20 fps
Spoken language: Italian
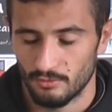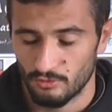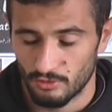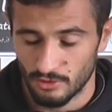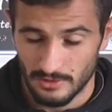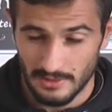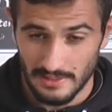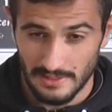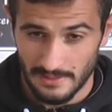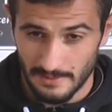un
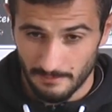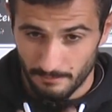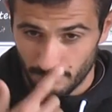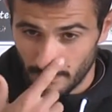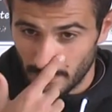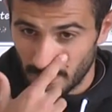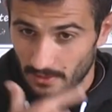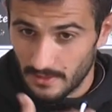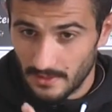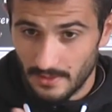centrale che
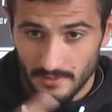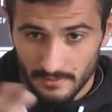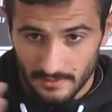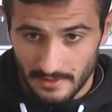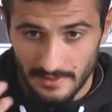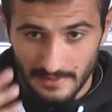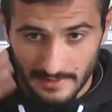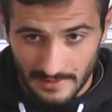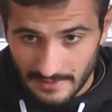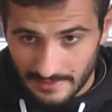
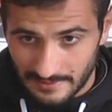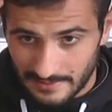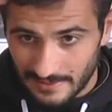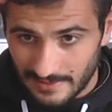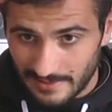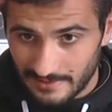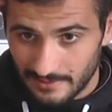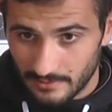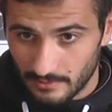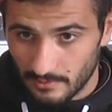tende a
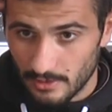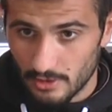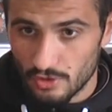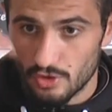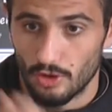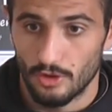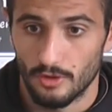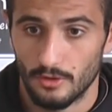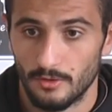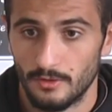entrare dentro al
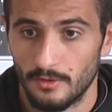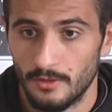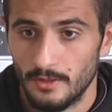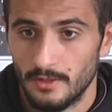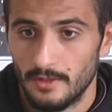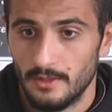gioco.